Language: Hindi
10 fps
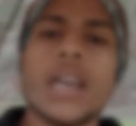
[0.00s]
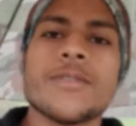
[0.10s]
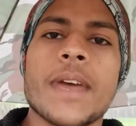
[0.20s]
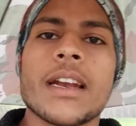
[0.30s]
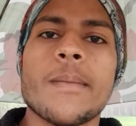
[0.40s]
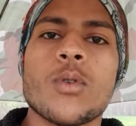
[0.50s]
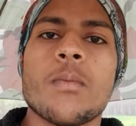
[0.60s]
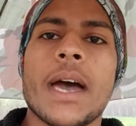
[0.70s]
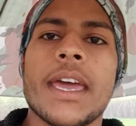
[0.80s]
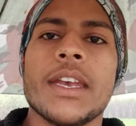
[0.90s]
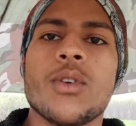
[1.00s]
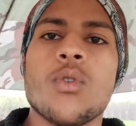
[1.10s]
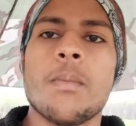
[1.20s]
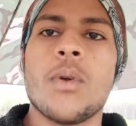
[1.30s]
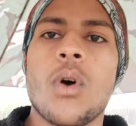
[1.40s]
गाइस वेलकम टू माय
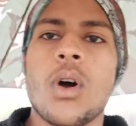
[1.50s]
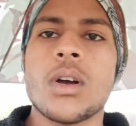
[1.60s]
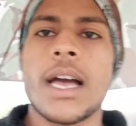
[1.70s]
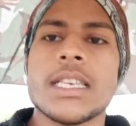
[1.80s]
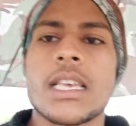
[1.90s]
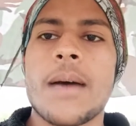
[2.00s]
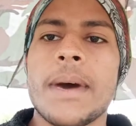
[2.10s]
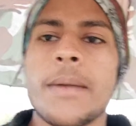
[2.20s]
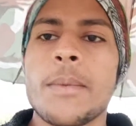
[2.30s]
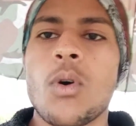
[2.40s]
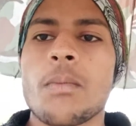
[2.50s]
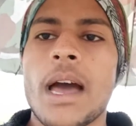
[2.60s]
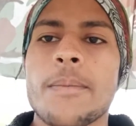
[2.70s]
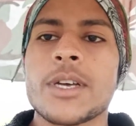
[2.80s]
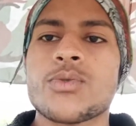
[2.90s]
न्यू ब्लॉग गाइस हमारे ब्लॉग में
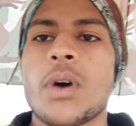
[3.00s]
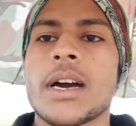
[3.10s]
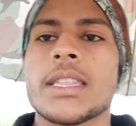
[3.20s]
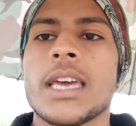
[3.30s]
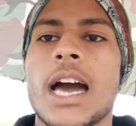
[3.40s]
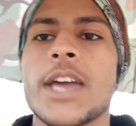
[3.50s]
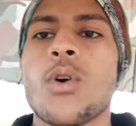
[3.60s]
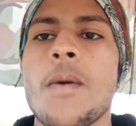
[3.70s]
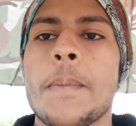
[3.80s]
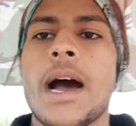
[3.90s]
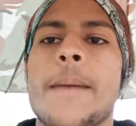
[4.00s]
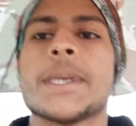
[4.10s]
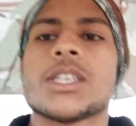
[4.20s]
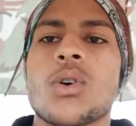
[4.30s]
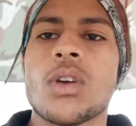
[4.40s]
आपका स्वागत है आई होप
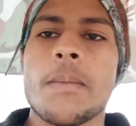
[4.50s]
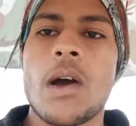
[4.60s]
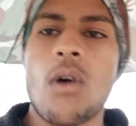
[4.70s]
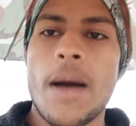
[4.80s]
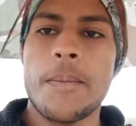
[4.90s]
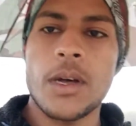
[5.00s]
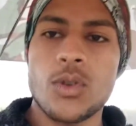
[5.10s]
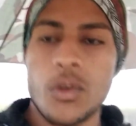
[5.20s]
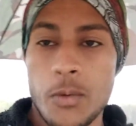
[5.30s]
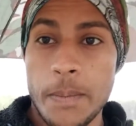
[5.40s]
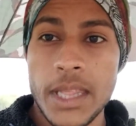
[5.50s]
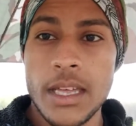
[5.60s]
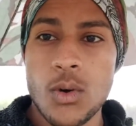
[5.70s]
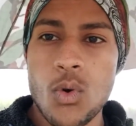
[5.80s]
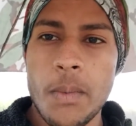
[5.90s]
आप अच्छे होंगे मैं हूं आपका दोस्त
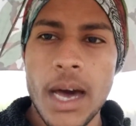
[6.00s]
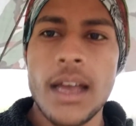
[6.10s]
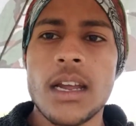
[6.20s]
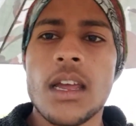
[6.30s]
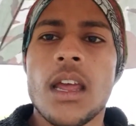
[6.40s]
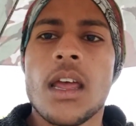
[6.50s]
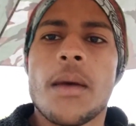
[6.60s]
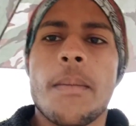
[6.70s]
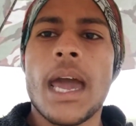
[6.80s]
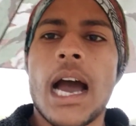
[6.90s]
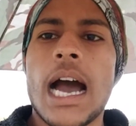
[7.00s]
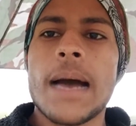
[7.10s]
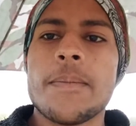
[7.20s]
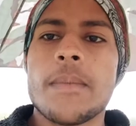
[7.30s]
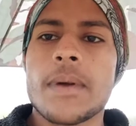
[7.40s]
भूपेंद्र कुमार मैं
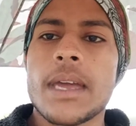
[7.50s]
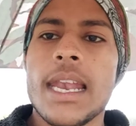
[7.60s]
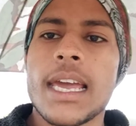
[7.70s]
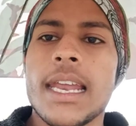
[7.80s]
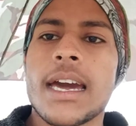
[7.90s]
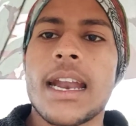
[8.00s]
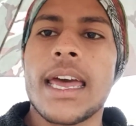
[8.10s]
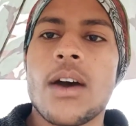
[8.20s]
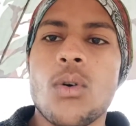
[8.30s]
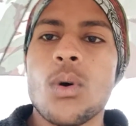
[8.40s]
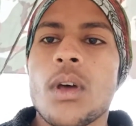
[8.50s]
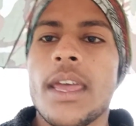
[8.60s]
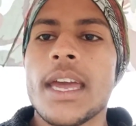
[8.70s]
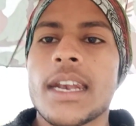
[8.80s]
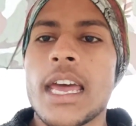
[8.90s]
आपके लिए लेकर आया हूं
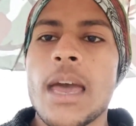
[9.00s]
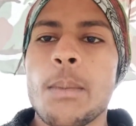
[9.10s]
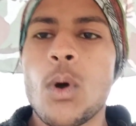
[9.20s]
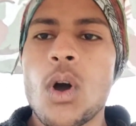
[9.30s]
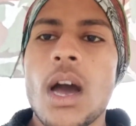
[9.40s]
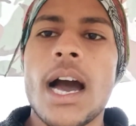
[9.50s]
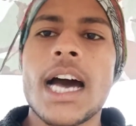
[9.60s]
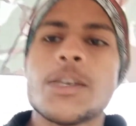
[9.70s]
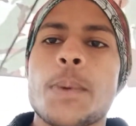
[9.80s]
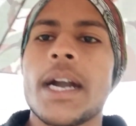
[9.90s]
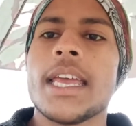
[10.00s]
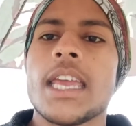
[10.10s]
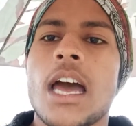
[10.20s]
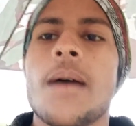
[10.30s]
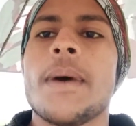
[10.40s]
एक नया ब्लॉग आज पड़
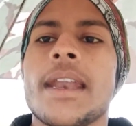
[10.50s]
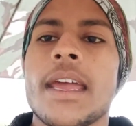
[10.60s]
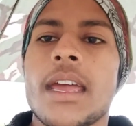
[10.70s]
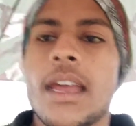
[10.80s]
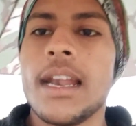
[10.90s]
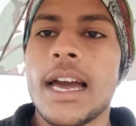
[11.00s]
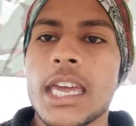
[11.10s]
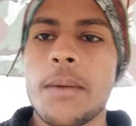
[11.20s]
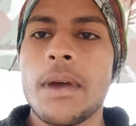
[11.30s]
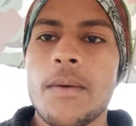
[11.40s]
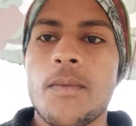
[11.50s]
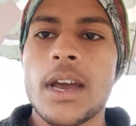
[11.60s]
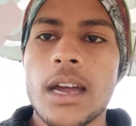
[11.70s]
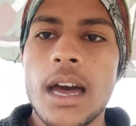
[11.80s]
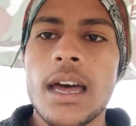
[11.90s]
रही है हमारे इलाके में
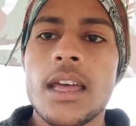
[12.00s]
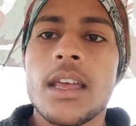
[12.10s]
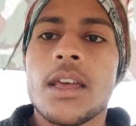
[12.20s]
वर्खा